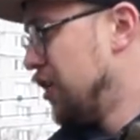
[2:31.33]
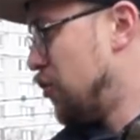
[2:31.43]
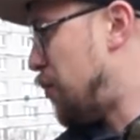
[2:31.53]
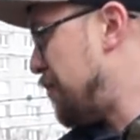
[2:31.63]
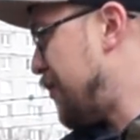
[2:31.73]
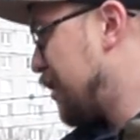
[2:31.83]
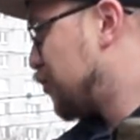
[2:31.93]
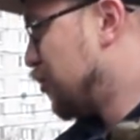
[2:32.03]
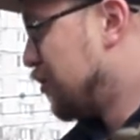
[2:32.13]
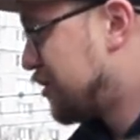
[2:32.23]
Но по
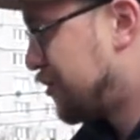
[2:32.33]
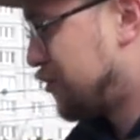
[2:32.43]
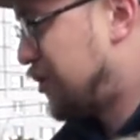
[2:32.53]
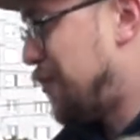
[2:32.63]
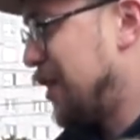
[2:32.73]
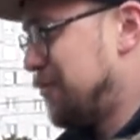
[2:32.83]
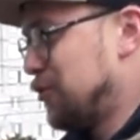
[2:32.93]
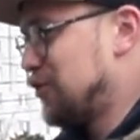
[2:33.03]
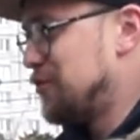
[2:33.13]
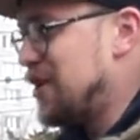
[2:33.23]
факту, что-то с ребятами
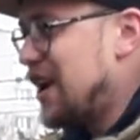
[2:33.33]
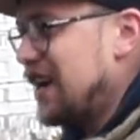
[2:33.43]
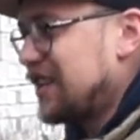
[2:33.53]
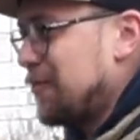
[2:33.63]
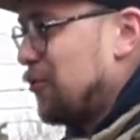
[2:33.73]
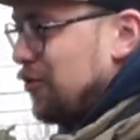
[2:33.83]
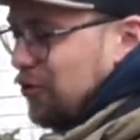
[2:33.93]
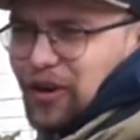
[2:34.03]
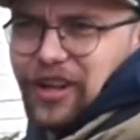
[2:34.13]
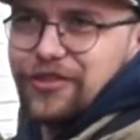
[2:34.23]
тут замеряли, там
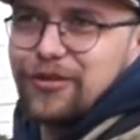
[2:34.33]
около